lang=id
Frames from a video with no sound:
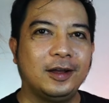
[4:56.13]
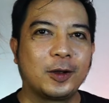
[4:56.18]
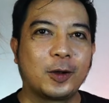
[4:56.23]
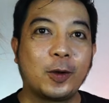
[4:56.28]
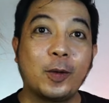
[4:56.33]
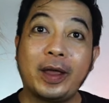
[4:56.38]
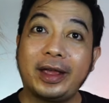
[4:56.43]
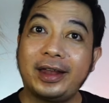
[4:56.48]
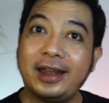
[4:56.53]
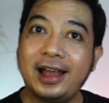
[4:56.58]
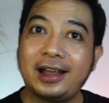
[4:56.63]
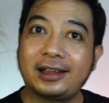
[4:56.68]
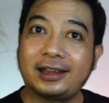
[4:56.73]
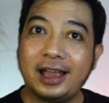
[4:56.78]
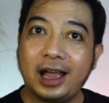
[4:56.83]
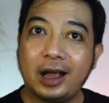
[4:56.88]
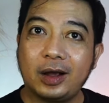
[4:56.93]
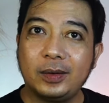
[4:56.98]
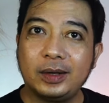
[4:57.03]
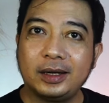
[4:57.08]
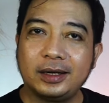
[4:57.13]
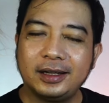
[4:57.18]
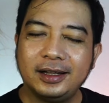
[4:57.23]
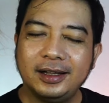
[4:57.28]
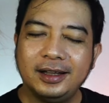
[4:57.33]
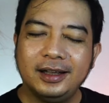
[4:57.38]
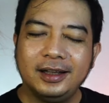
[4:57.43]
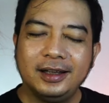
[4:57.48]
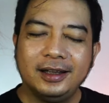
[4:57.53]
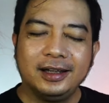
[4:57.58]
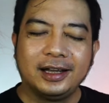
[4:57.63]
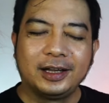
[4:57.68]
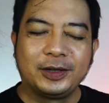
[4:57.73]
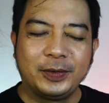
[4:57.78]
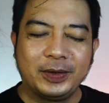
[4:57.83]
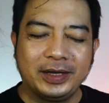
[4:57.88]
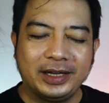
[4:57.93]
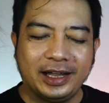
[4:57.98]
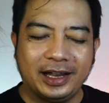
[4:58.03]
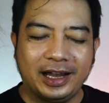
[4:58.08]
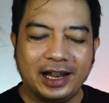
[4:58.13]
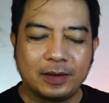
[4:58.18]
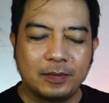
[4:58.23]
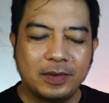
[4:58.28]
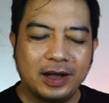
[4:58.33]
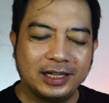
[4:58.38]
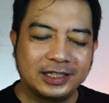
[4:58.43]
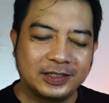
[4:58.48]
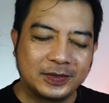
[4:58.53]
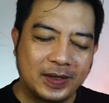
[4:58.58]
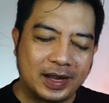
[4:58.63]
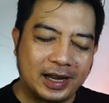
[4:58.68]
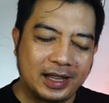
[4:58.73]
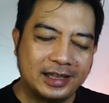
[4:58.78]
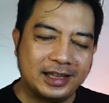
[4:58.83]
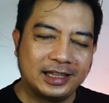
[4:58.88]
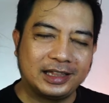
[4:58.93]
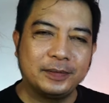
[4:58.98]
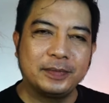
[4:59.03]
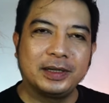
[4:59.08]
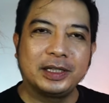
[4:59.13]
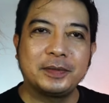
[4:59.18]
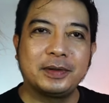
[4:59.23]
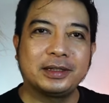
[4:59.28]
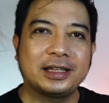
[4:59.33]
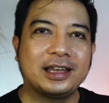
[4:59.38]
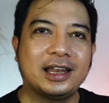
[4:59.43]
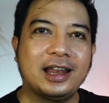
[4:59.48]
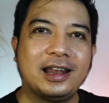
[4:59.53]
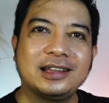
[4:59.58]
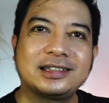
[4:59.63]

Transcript: Kok enak ya aku Aduh ini enak banget suaranya. Tiba-tiba tadi ada